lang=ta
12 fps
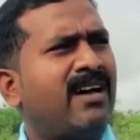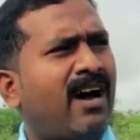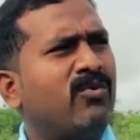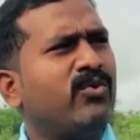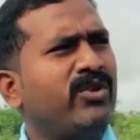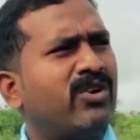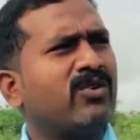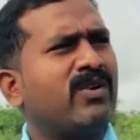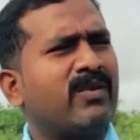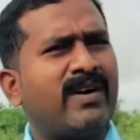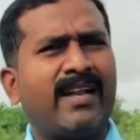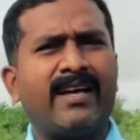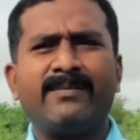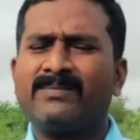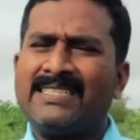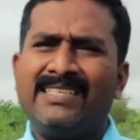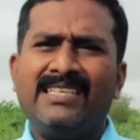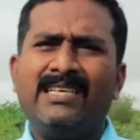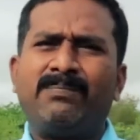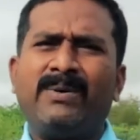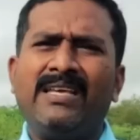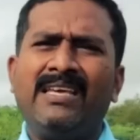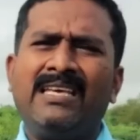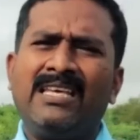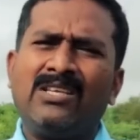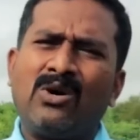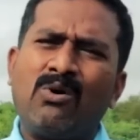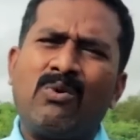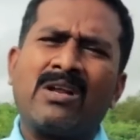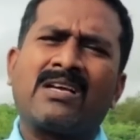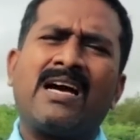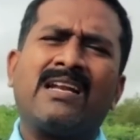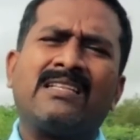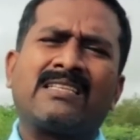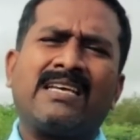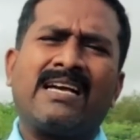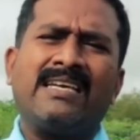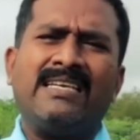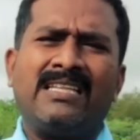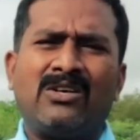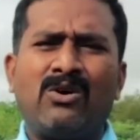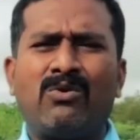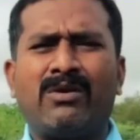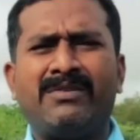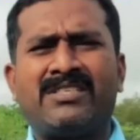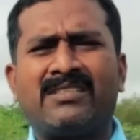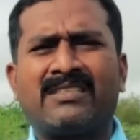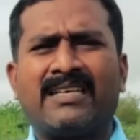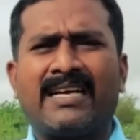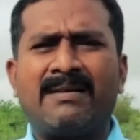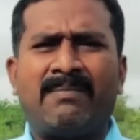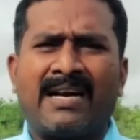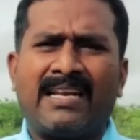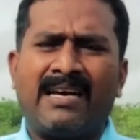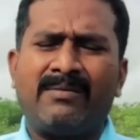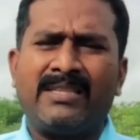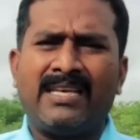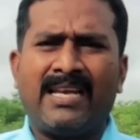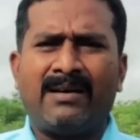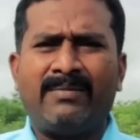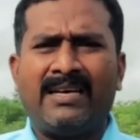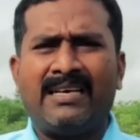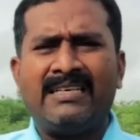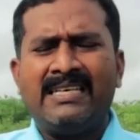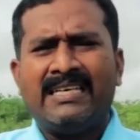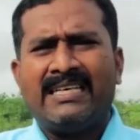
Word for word: அவள் உயிரோடு வருவாளா இப்படி ஏதோ ஒரு காரணத்துக்காக ஏதோ ஒரு விஷயத்துக்காக மனநாமதி இல்லாமல்